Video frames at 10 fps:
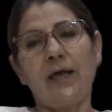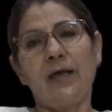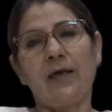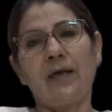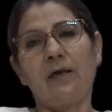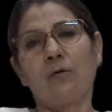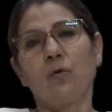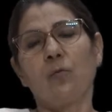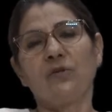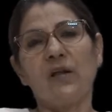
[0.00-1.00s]
eh,
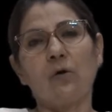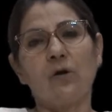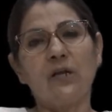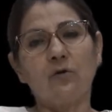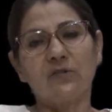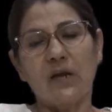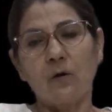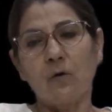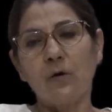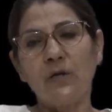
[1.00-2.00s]
grupos de alcohólicos
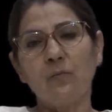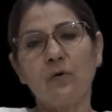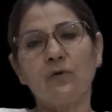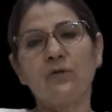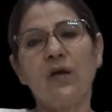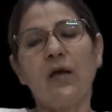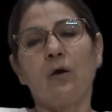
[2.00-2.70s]
anónimos,